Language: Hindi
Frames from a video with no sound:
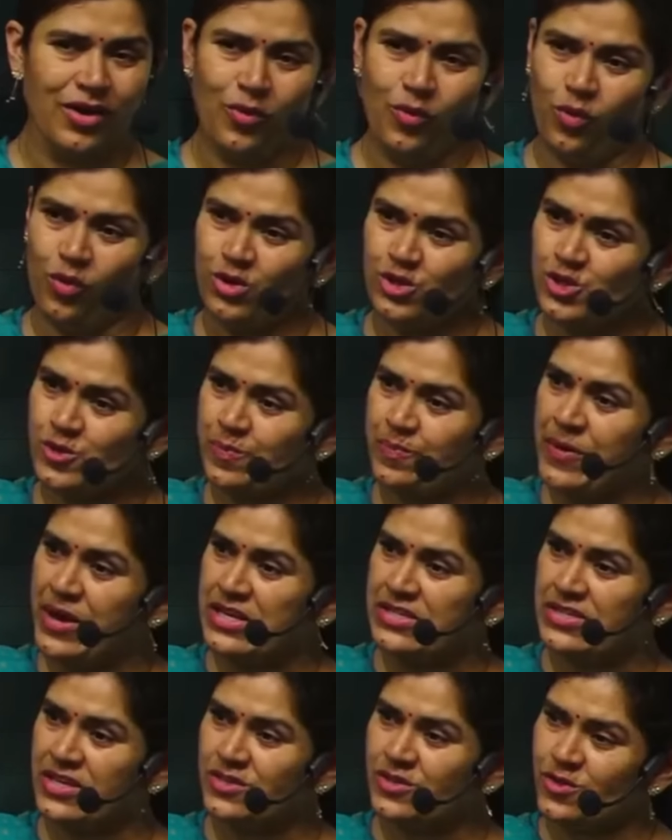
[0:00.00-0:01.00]
उस
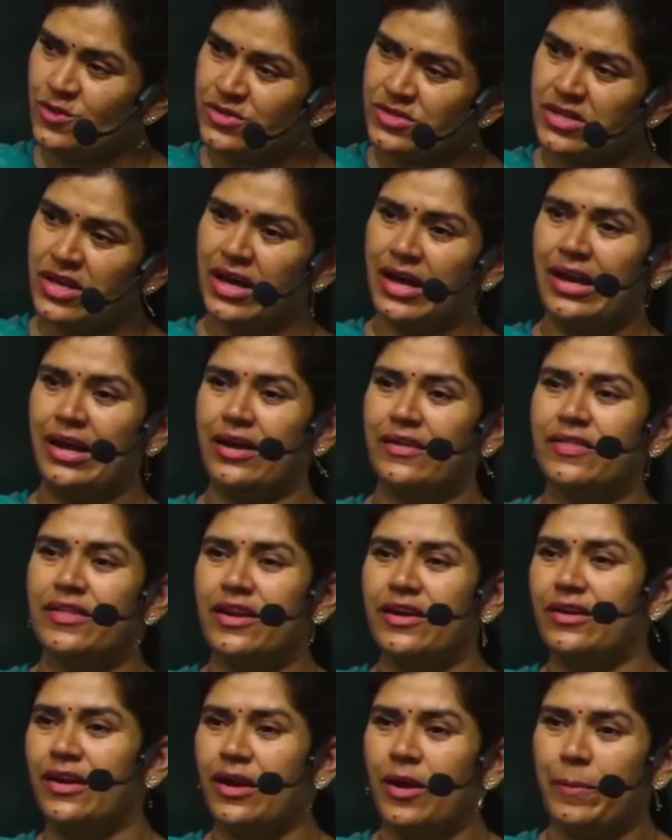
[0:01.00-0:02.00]
पैसे से उसने अलग तरह
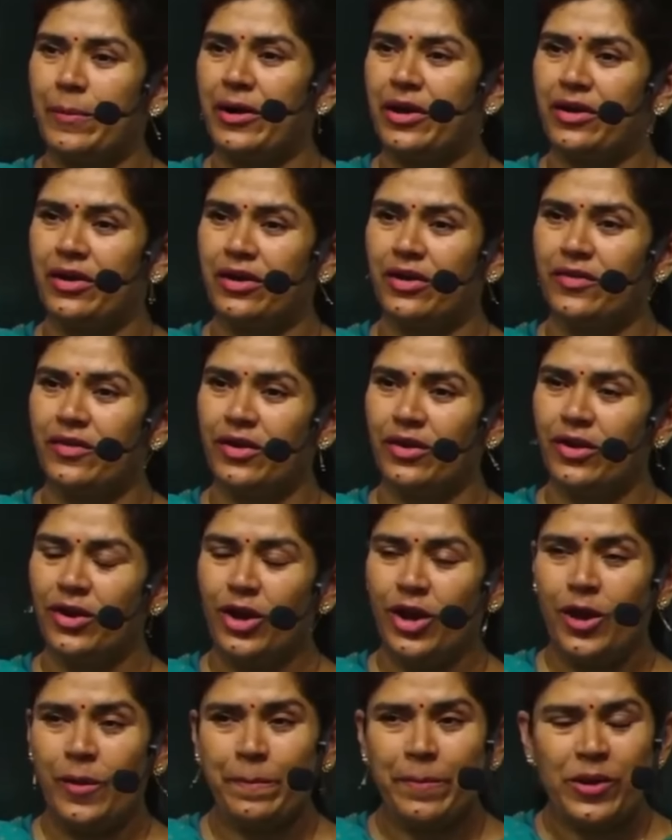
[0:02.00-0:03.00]
के कपड़े खरीदे
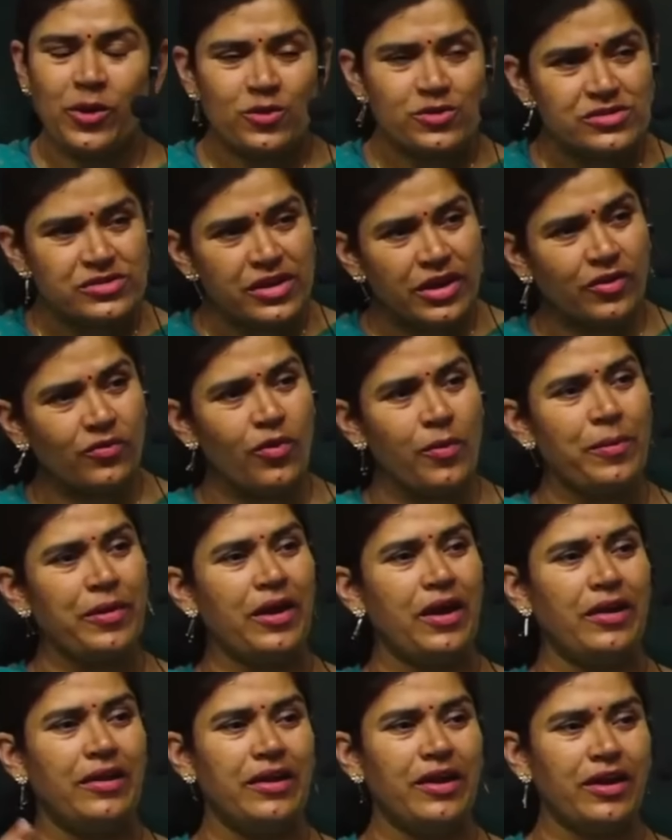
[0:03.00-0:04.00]
फिर उसने एक वो
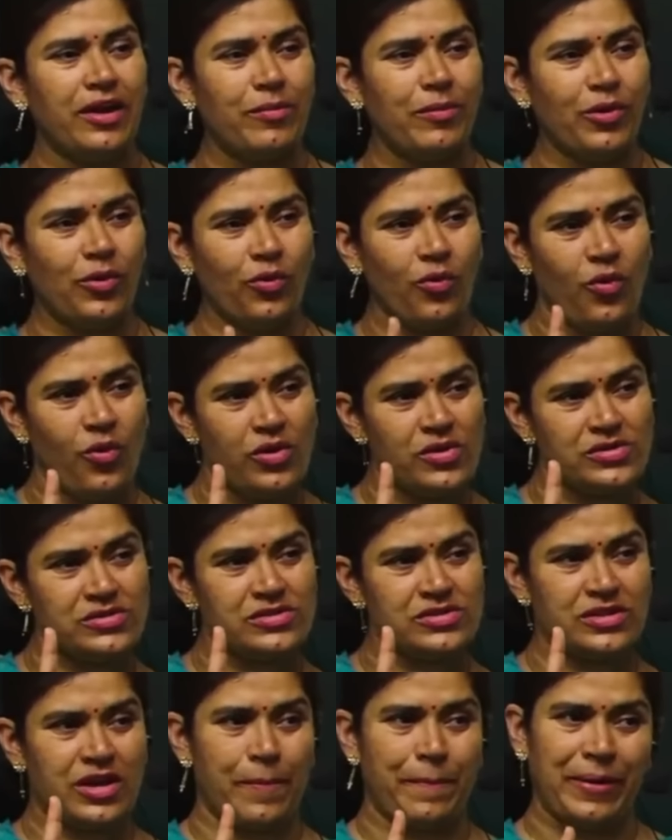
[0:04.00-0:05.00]
बना लिया कि मैं रोज़
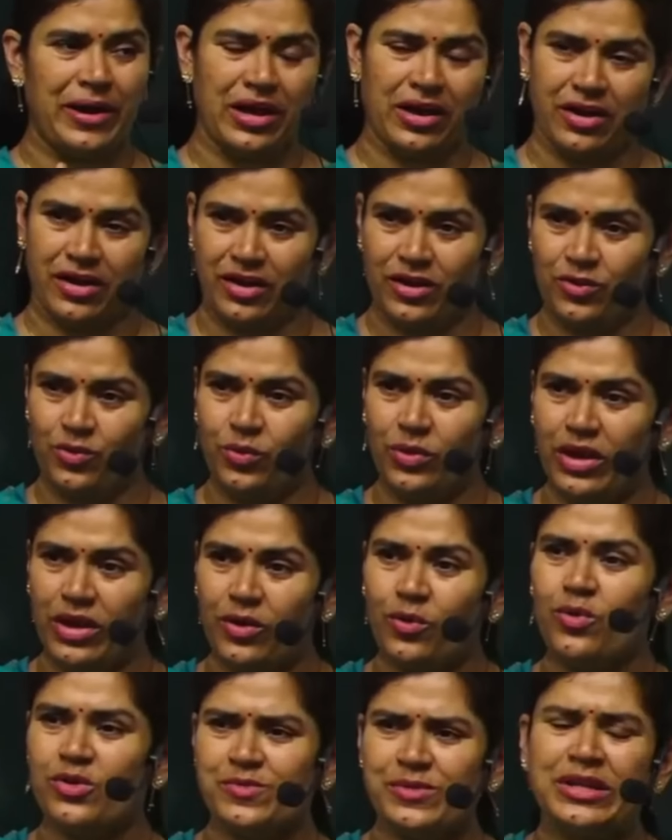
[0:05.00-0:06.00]
कपड़े खरीदूंगी
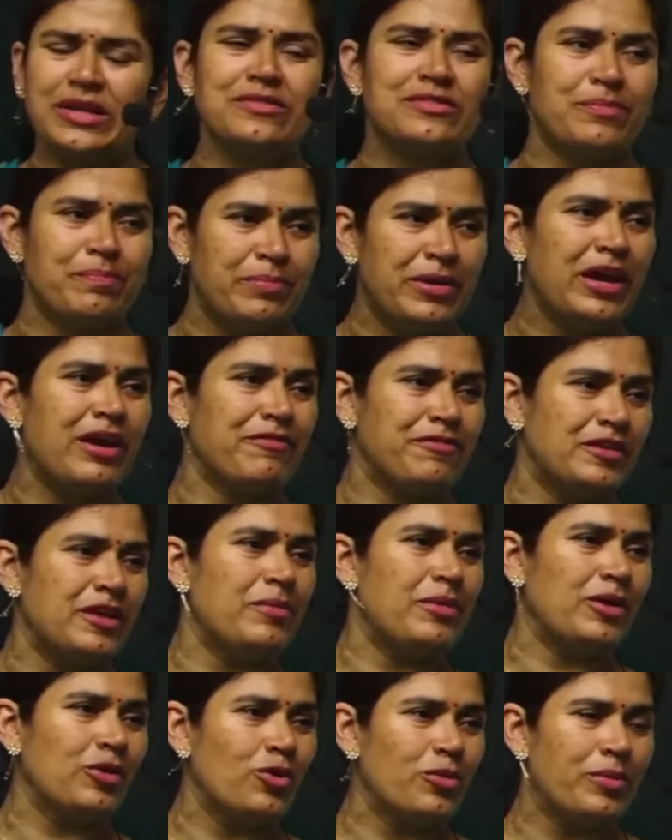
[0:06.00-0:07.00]
रोज़ मतलब जब भी हफ्ते में
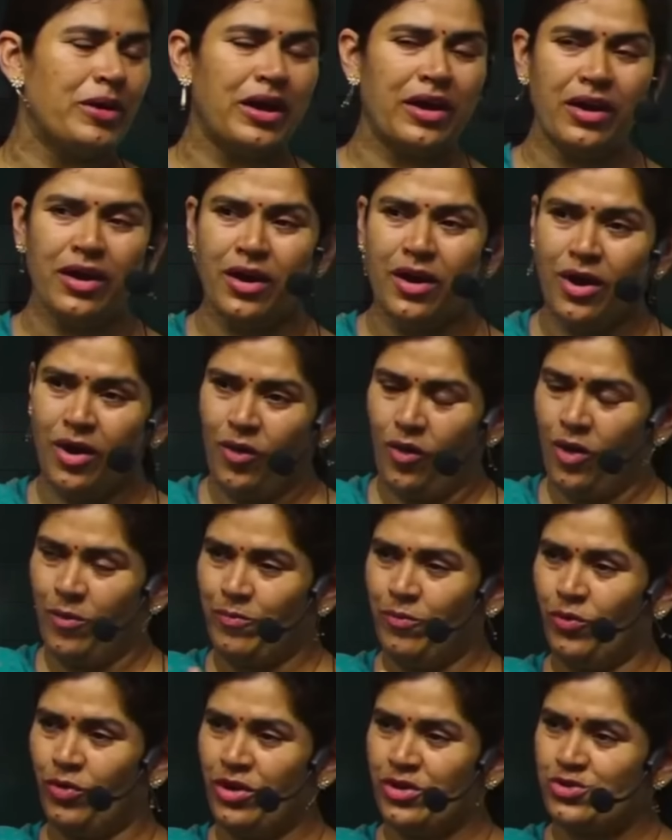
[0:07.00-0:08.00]
एक दो बार और
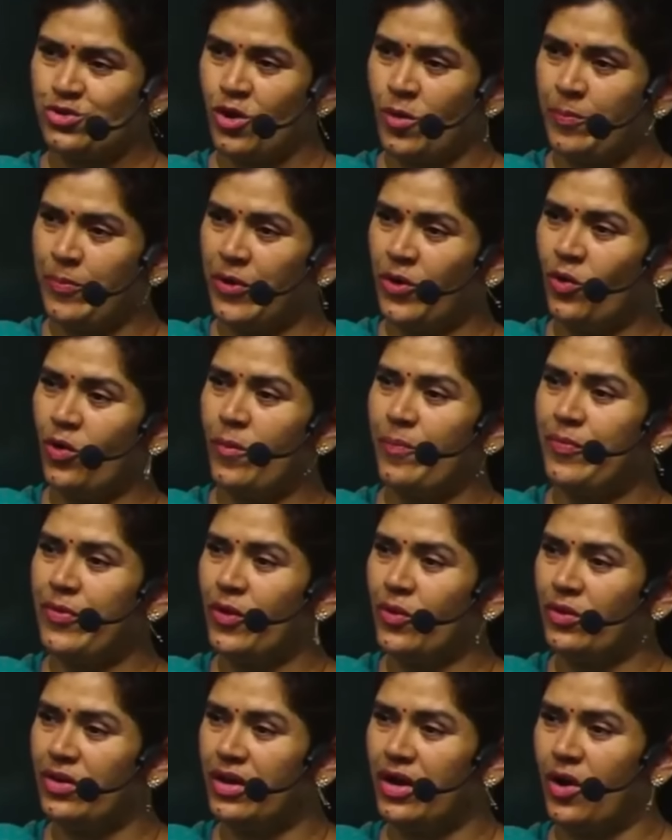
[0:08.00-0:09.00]
पूरी शॉपिंग को अपनी
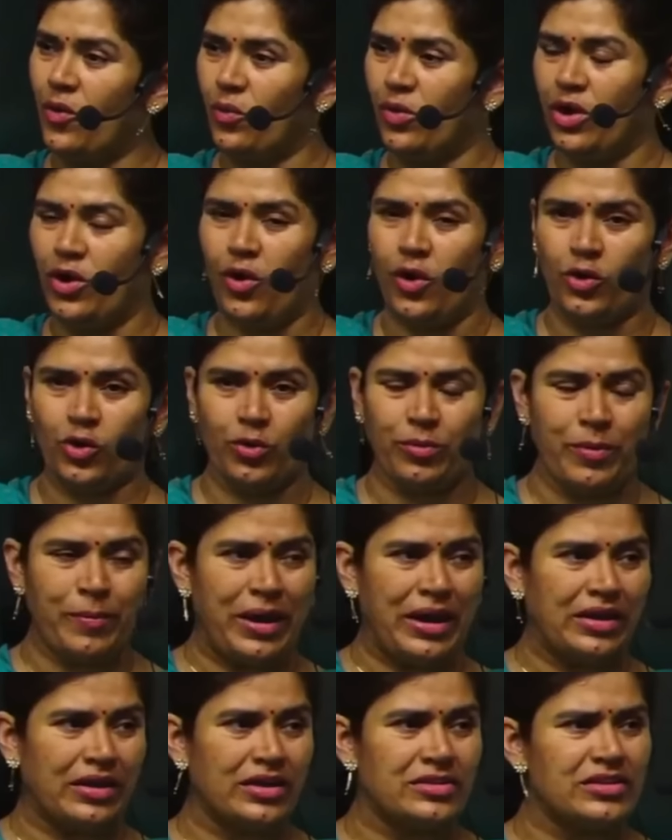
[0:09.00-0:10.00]
को दिखाऊंगी ऑटो में
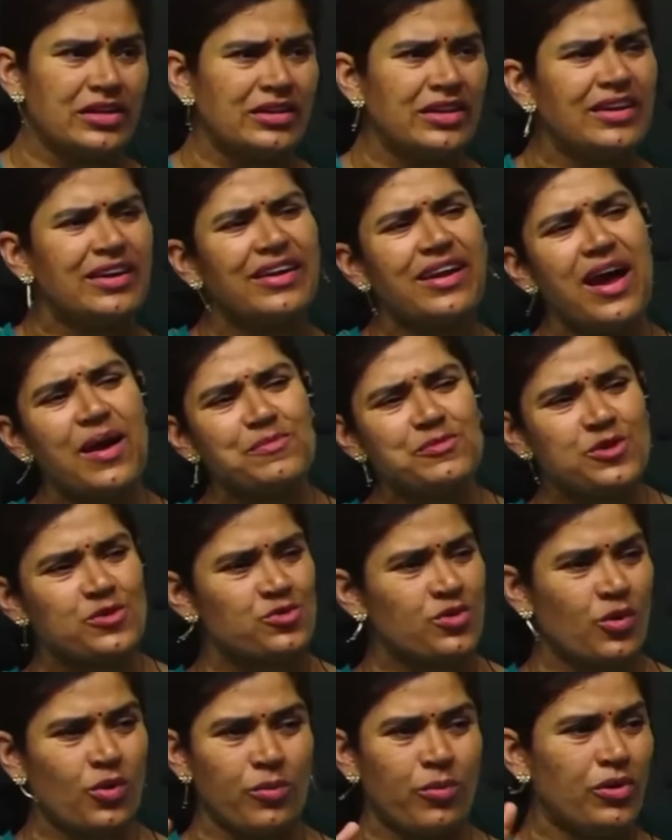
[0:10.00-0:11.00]
बैठ के जाती खराब सा
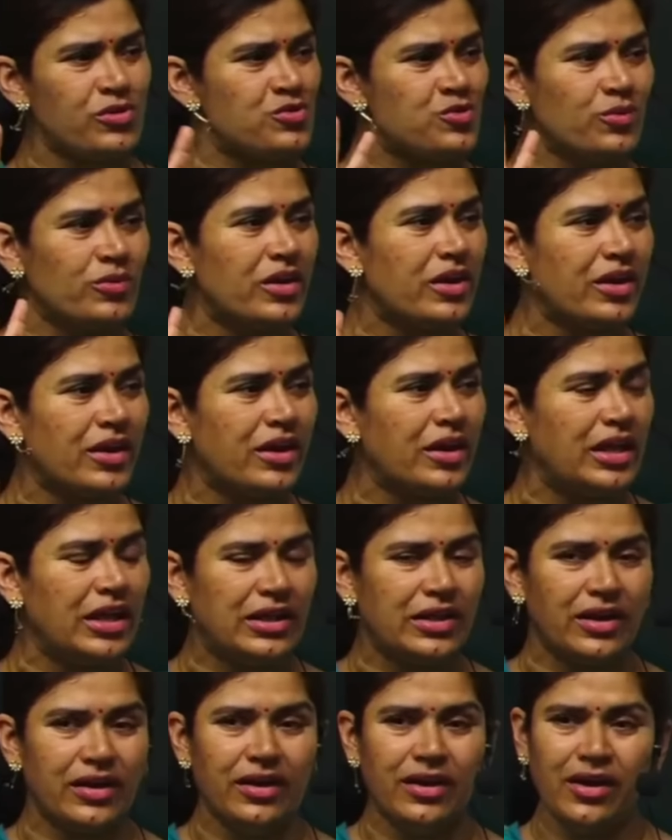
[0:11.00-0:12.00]
उसका कोई बहुत सुंदर घर नहीं
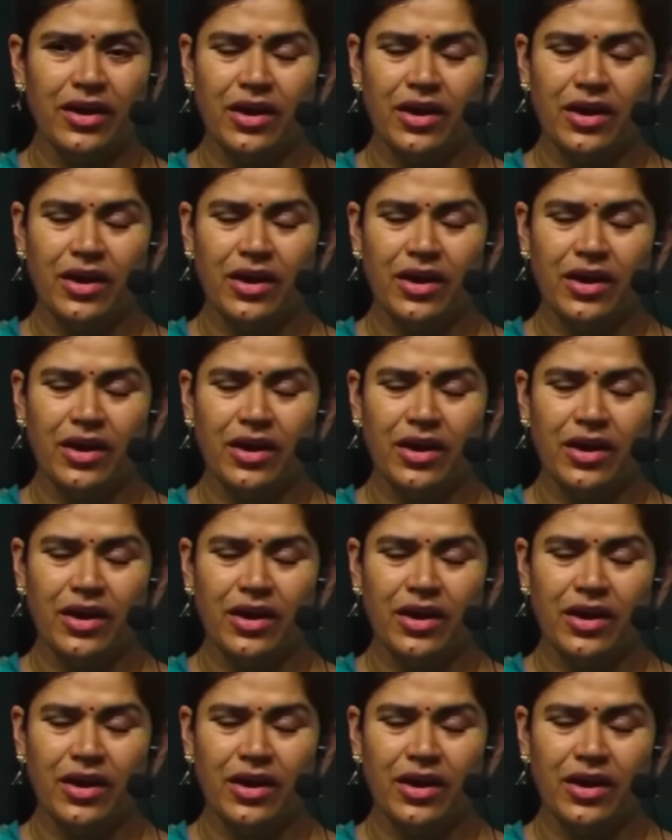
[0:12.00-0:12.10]
था